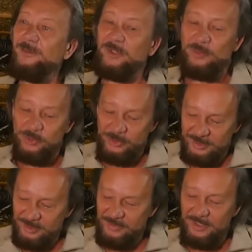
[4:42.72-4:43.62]
Потому что
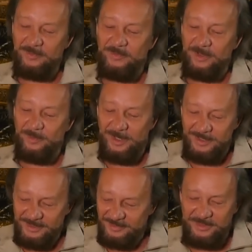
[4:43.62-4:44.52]
здесь вся
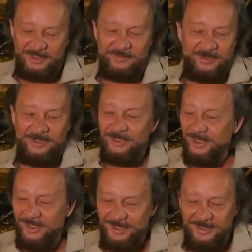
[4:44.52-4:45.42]
информация, все твои
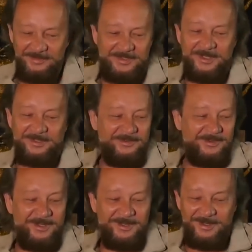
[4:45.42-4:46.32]
энергии, все
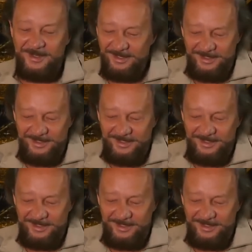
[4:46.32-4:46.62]
твои